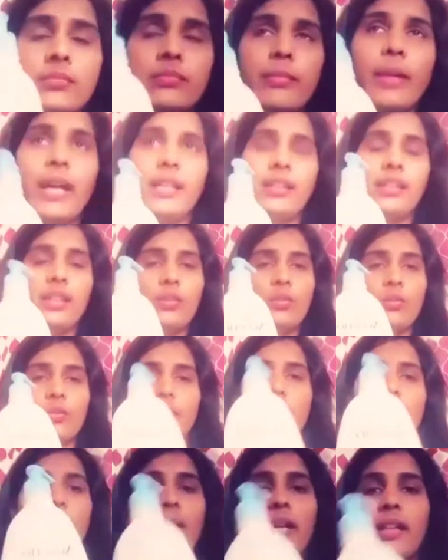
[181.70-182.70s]
బయట
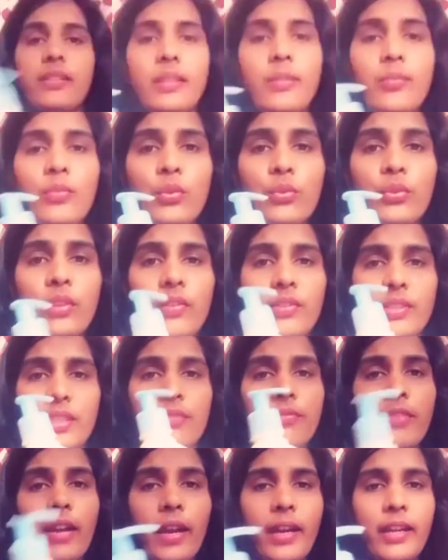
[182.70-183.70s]
కొంటే మాత్రం టూ
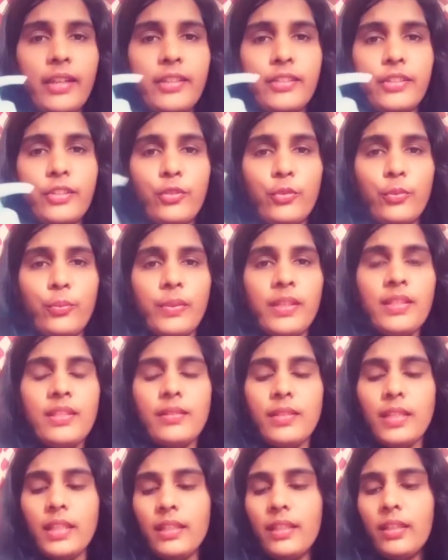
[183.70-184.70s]
థౌజండ్ ఫైవ్ హండ్రెడ్ రూపీస్
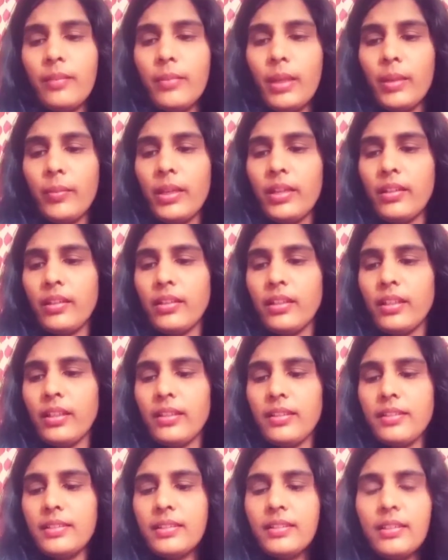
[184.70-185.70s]
ఇది మేము ఏంటంటే
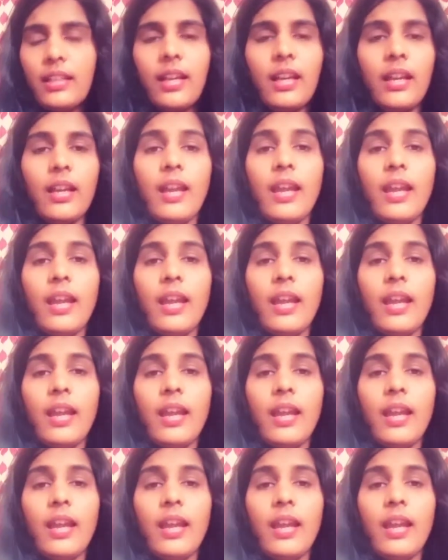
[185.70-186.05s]
రీసెంట్గా